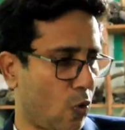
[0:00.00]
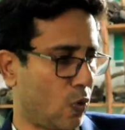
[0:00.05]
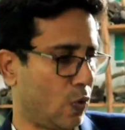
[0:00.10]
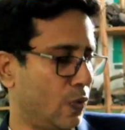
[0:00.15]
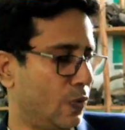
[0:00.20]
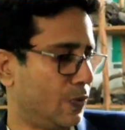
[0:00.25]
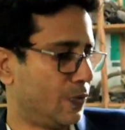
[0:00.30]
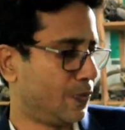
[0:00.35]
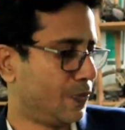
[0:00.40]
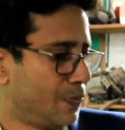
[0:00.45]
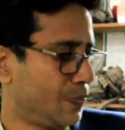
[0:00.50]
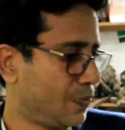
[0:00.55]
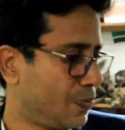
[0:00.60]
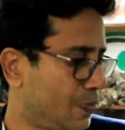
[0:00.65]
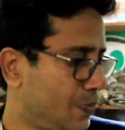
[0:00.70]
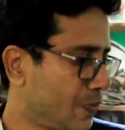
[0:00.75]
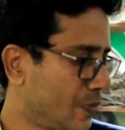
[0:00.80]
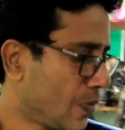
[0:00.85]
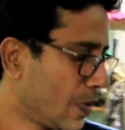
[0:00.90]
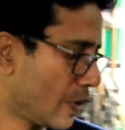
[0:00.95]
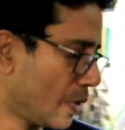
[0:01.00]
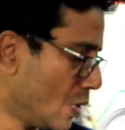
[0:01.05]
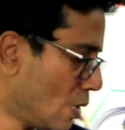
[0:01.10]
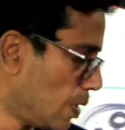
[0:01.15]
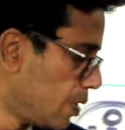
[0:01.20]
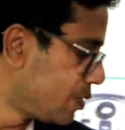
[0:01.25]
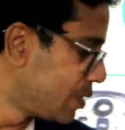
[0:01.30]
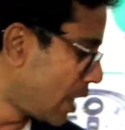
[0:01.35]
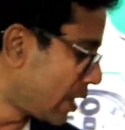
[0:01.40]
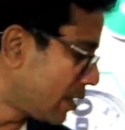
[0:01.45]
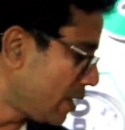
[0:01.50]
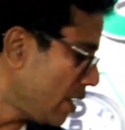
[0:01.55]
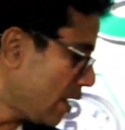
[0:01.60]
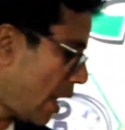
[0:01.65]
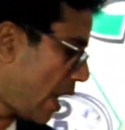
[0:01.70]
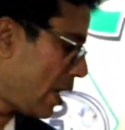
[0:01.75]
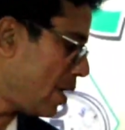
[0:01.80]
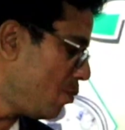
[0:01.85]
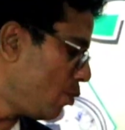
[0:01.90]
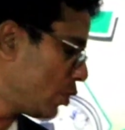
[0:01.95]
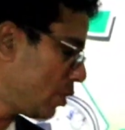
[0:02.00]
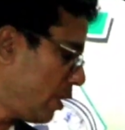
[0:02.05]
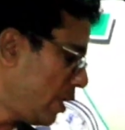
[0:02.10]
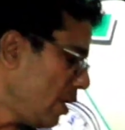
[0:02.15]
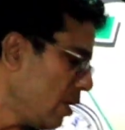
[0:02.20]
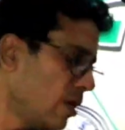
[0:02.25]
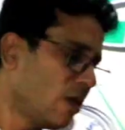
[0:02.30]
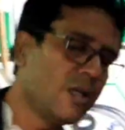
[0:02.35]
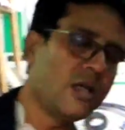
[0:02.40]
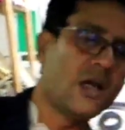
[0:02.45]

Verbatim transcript: বড় যাতে গাড়ির মধ্যে